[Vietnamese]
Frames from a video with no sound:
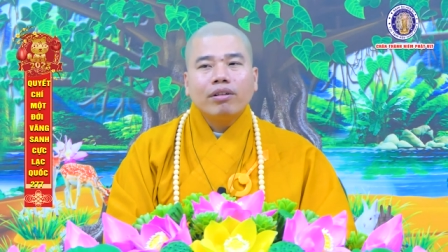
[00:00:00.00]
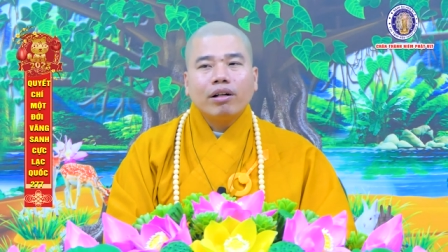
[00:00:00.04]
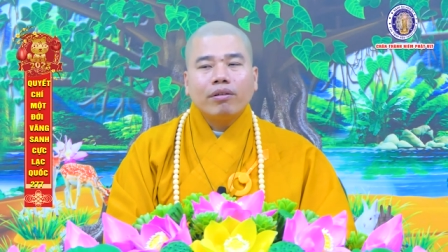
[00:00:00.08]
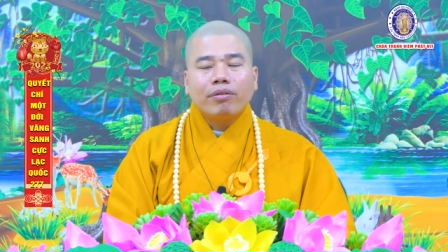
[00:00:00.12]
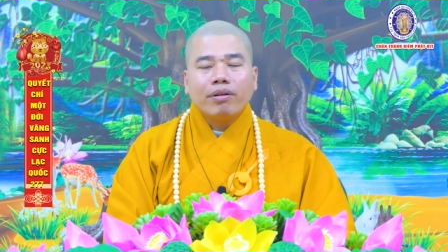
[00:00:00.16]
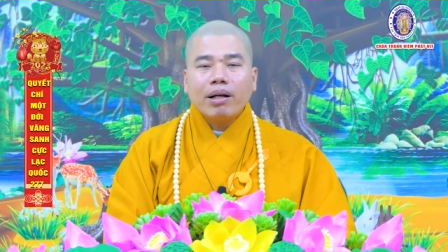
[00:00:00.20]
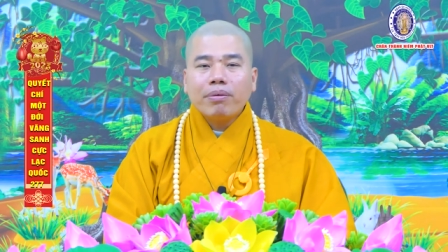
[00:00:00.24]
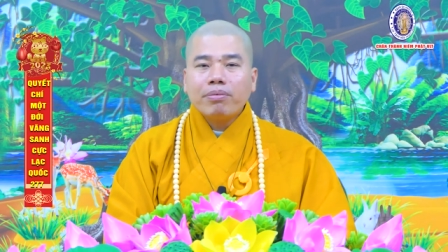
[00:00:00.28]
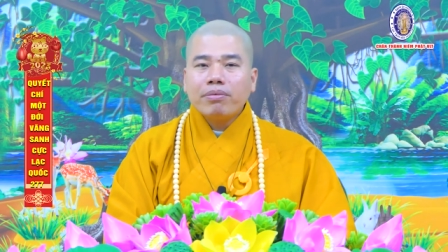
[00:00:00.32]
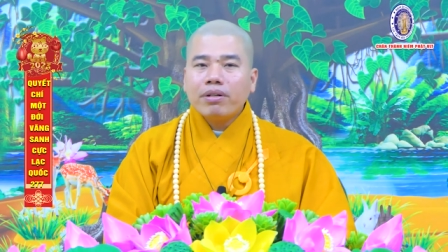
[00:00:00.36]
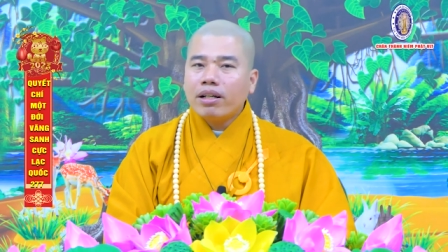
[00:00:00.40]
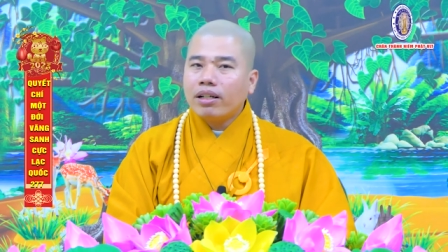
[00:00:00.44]

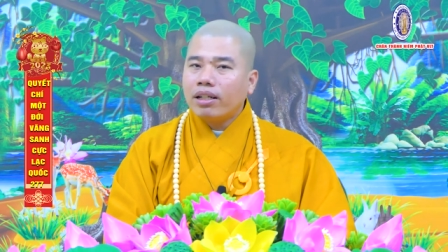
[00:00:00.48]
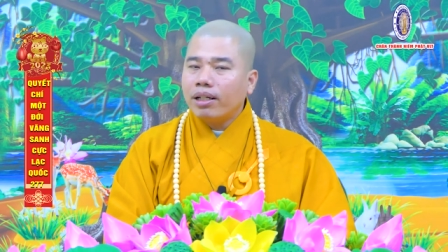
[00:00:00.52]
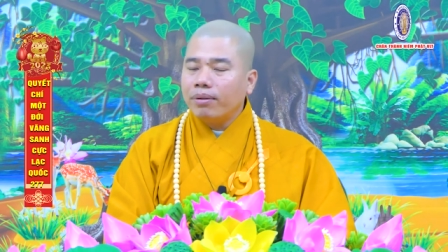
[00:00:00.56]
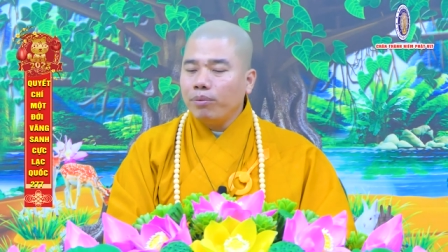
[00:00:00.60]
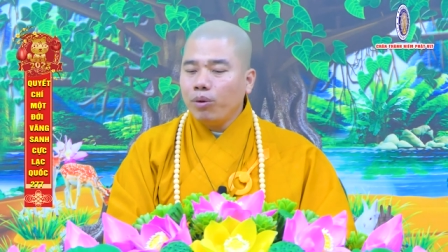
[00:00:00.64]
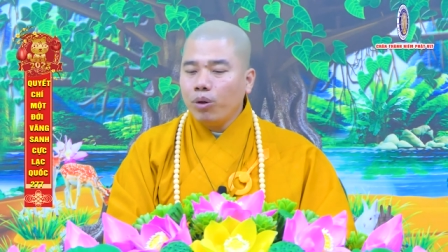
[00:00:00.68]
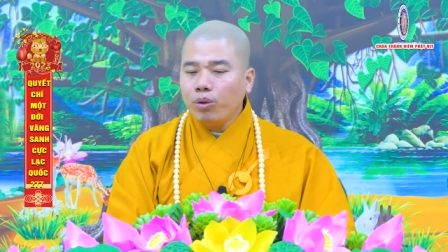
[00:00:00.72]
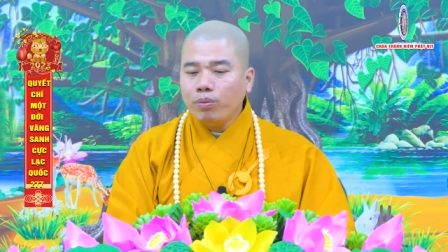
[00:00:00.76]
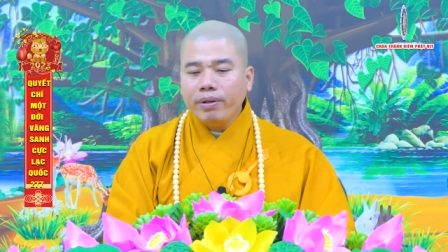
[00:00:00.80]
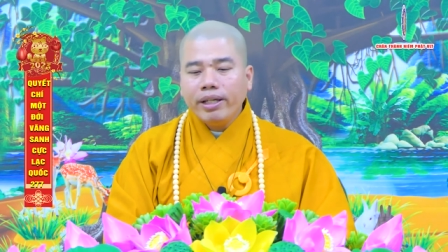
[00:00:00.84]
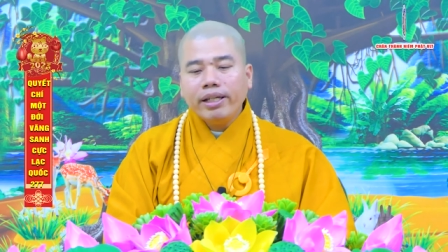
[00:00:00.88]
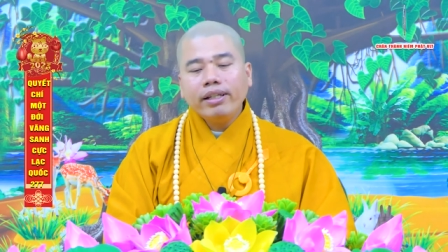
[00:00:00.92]
Phật pháp rất
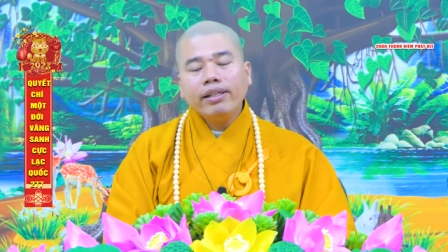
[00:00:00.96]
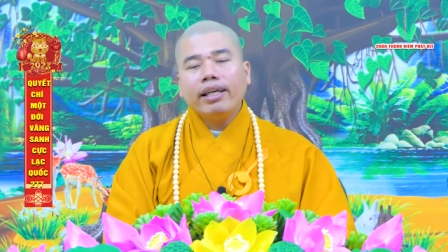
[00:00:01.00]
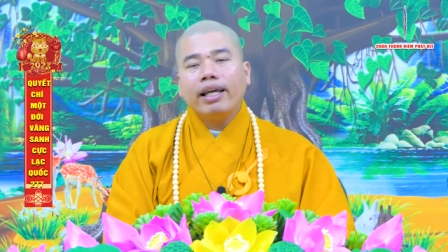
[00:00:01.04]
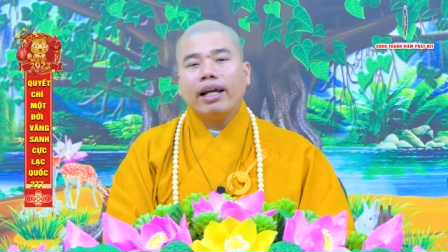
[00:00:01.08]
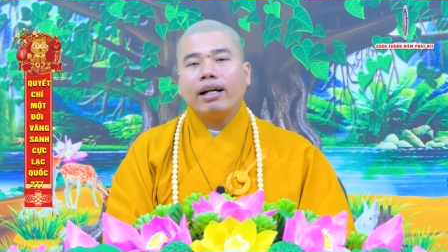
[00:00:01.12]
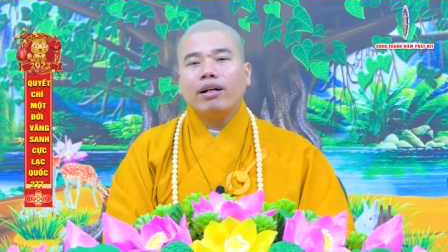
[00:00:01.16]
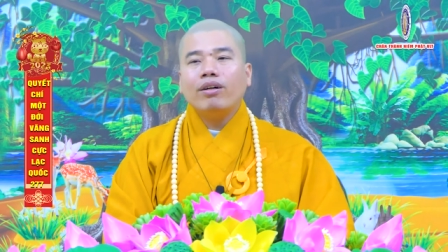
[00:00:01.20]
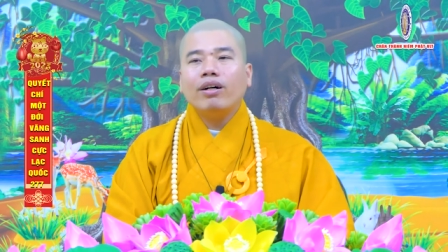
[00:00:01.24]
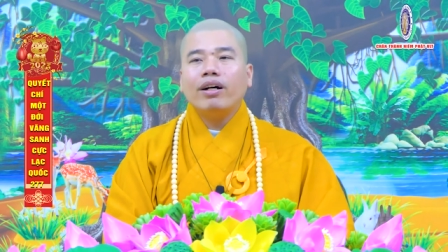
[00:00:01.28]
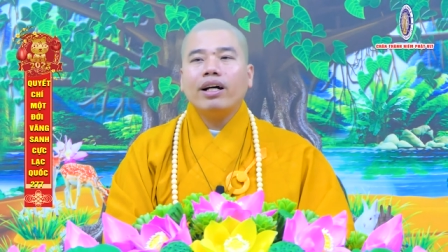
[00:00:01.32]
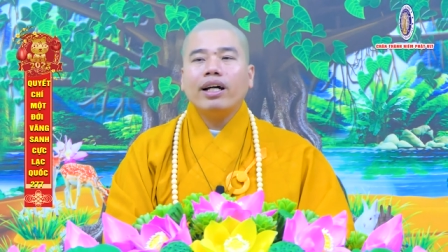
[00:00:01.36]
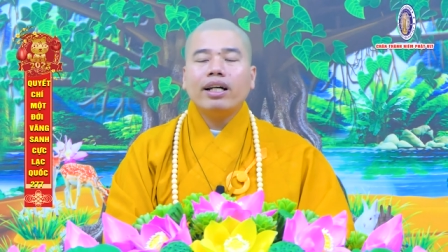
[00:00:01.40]
là muôn biến
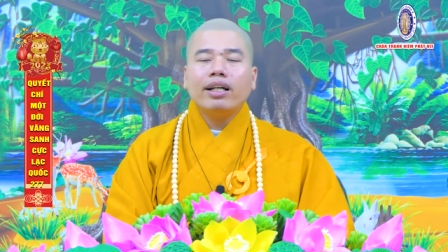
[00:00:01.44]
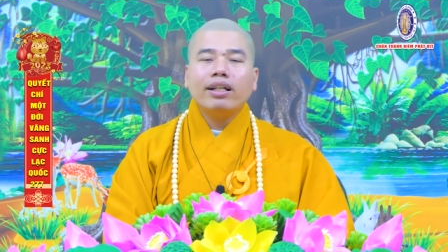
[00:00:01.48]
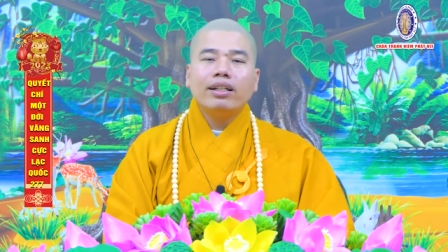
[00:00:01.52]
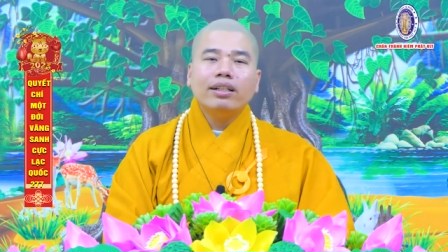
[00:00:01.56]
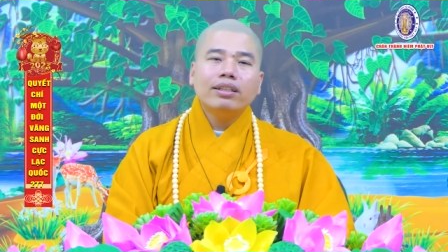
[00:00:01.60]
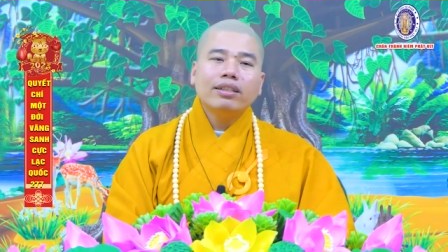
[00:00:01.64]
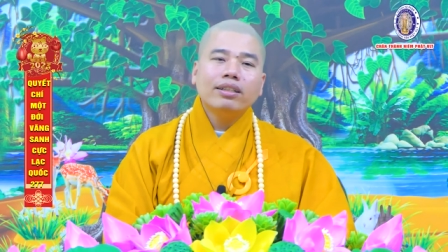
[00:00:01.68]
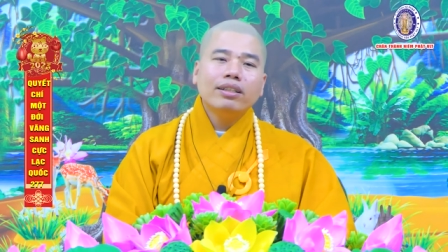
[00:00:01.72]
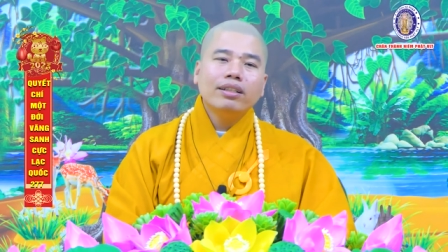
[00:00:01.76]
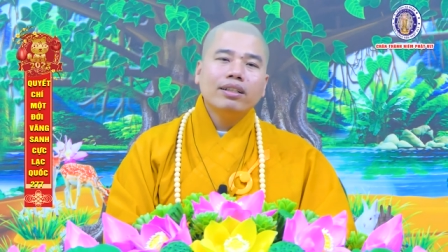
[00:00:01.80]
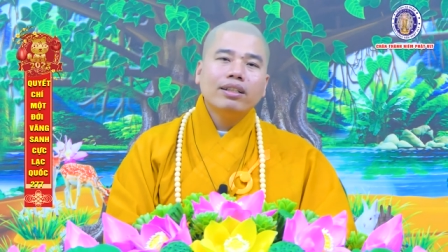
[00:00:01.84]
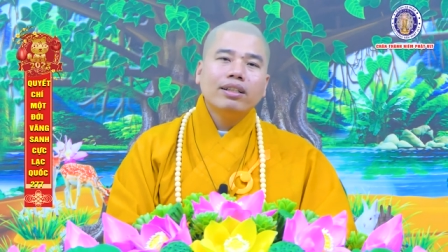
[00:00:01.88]
dạng hóa
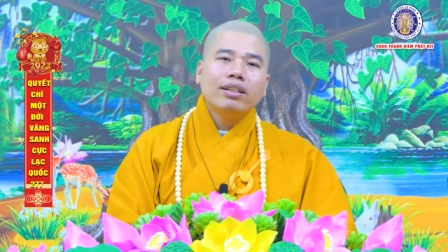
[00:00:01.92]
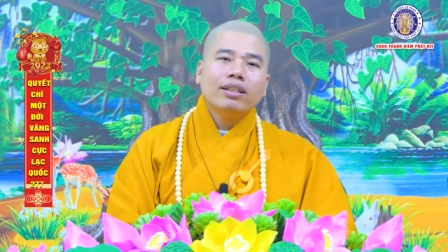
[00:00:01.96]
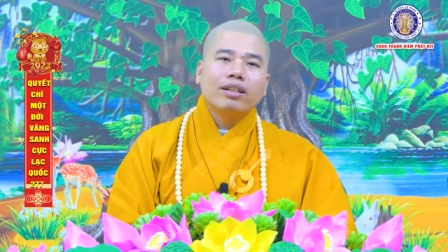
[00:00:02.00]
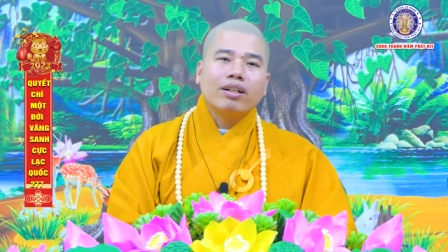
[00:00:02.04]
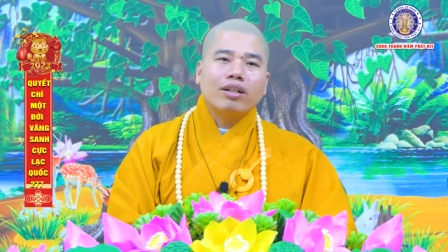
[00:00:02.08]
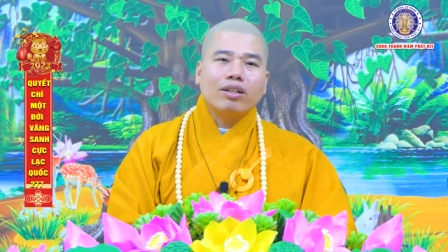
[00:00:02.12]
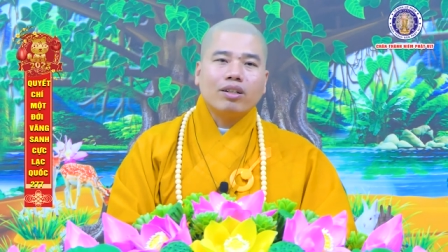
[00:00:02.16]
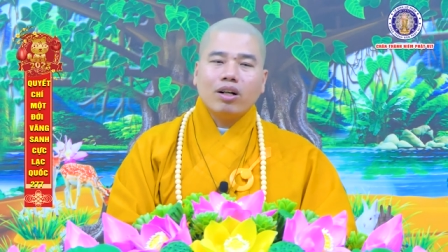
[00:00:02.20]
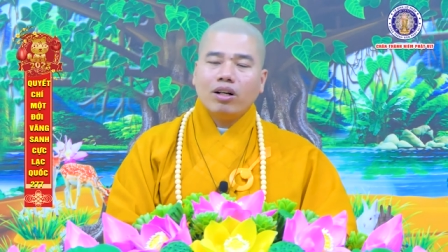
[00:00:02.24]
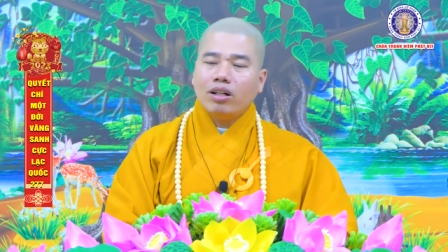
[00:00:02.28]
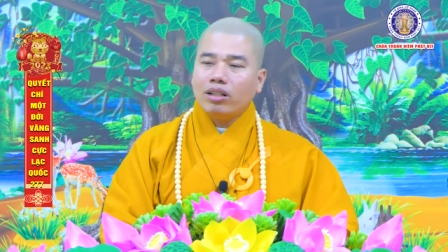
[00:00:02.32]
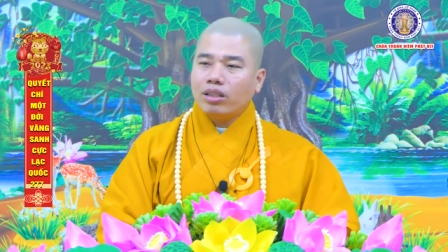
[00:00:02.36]

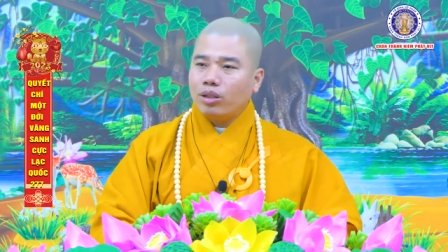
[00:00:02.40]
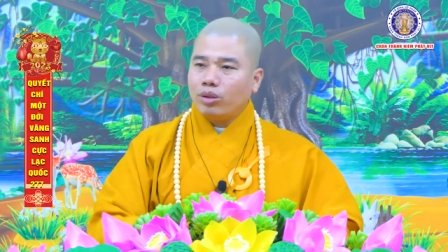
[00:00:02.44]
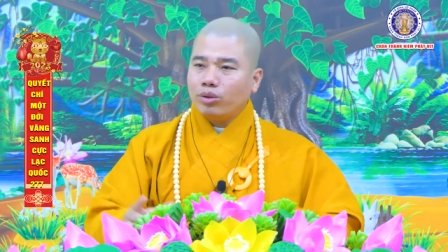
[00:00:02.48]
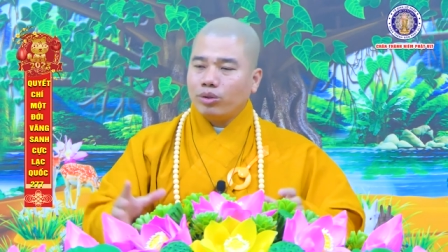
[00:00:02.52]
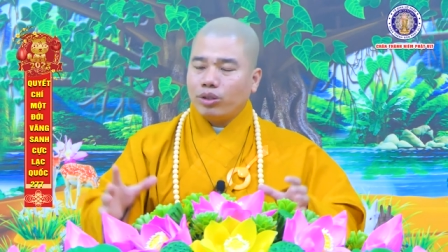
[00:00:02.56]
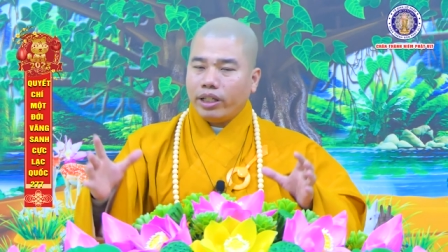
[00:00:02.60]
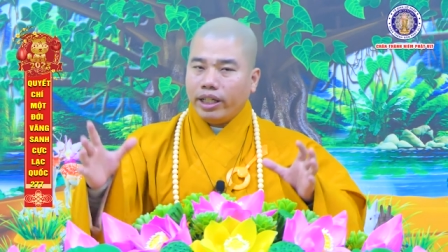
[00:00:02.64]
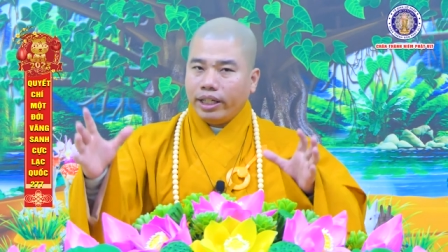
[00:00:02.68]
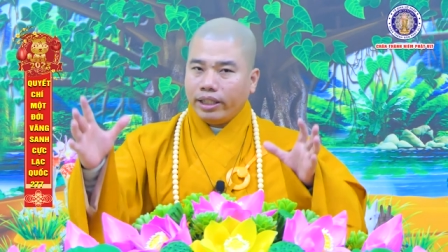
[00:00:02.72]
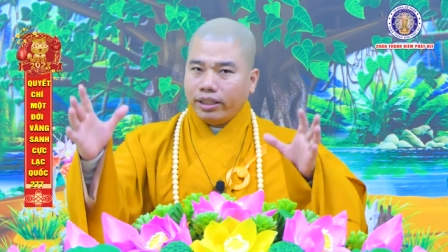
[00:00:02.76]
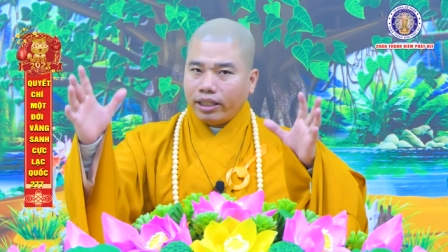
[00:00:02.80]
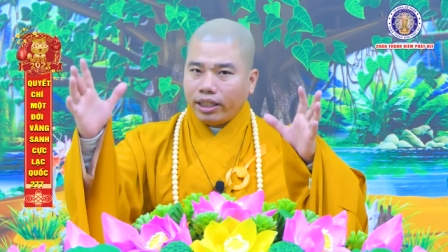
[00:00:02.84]
còn có một
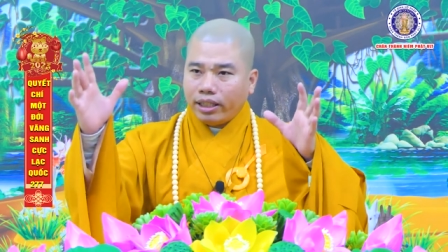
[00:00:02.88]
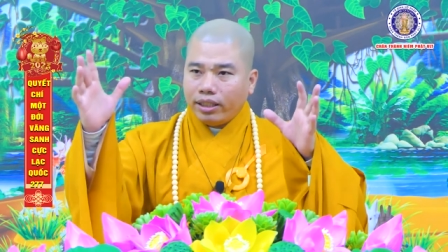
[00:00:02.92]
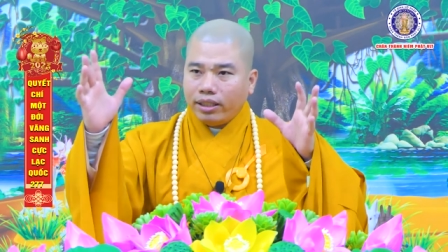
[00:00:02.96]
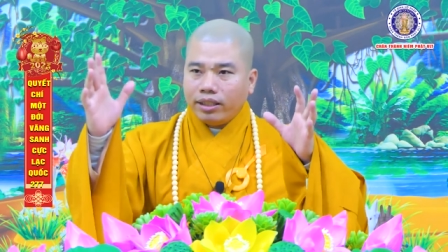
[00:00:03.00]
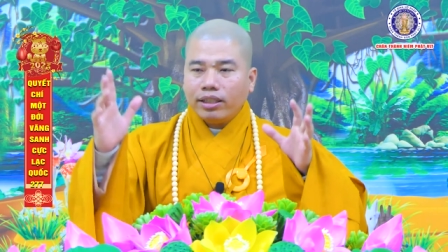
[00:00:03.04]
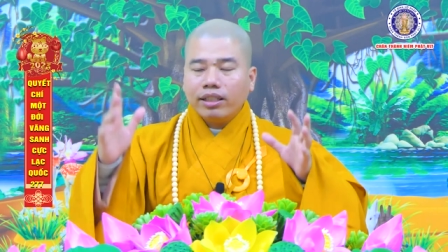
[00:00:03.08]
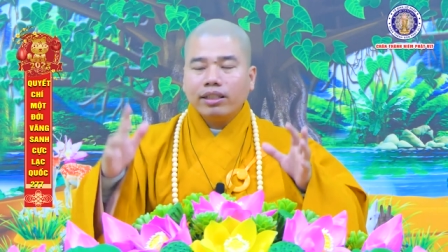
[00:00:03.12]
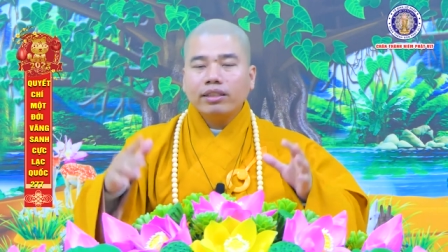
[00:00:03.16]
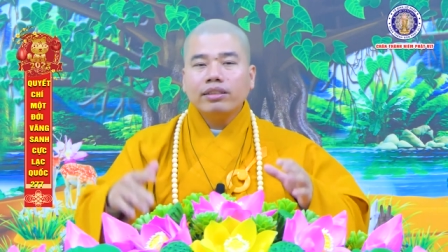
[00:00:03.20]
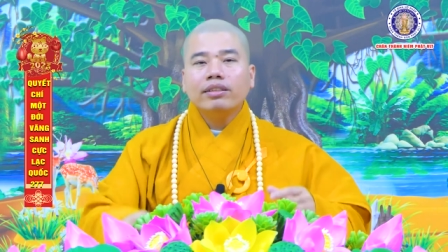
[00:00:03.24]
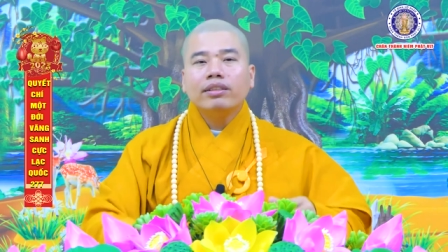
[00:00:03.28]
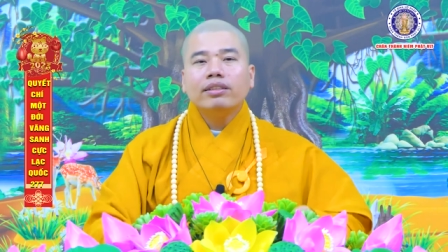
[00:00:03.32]
câu chuyện này
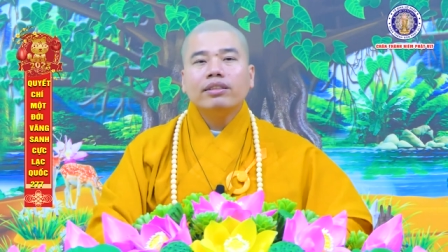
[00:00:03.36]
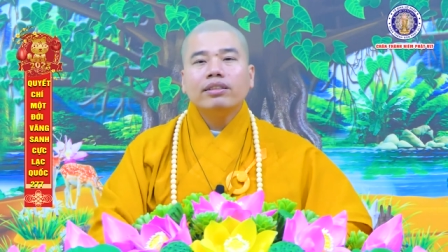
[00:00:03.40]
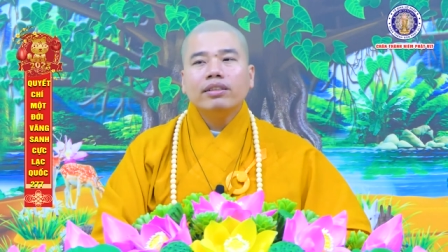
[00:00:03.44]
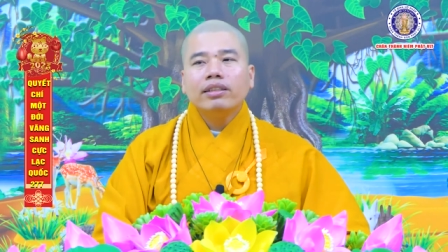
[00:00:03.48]
nữa nè